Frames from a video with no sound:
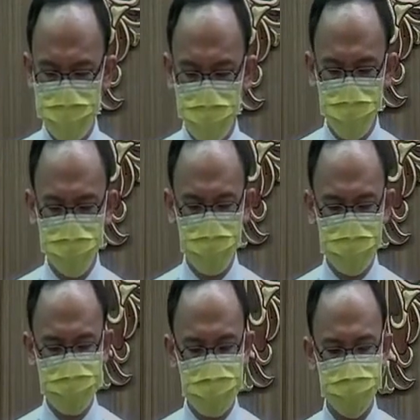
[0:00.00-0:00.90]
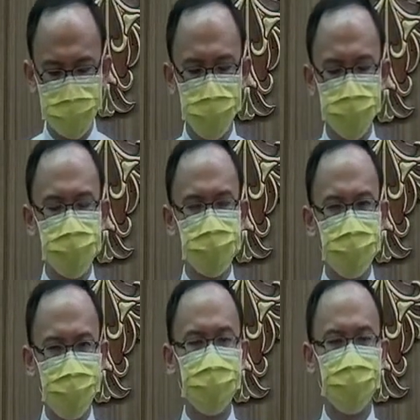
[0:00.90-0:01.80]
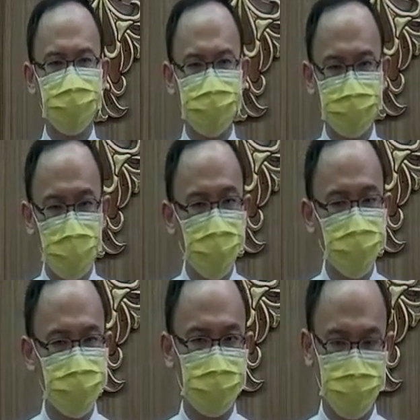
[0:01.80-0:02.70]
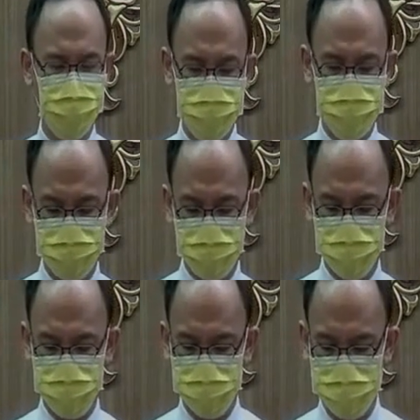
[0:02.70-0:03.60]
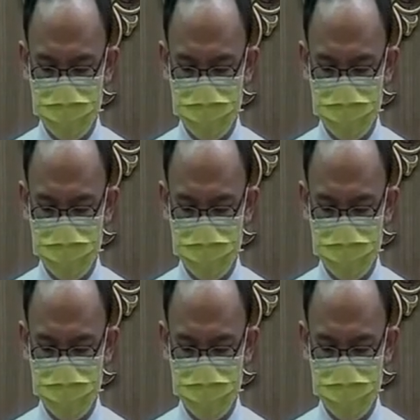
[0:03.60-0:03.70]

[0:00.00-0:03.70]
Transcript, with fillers: 普天下受试炼的当下的疫情当中，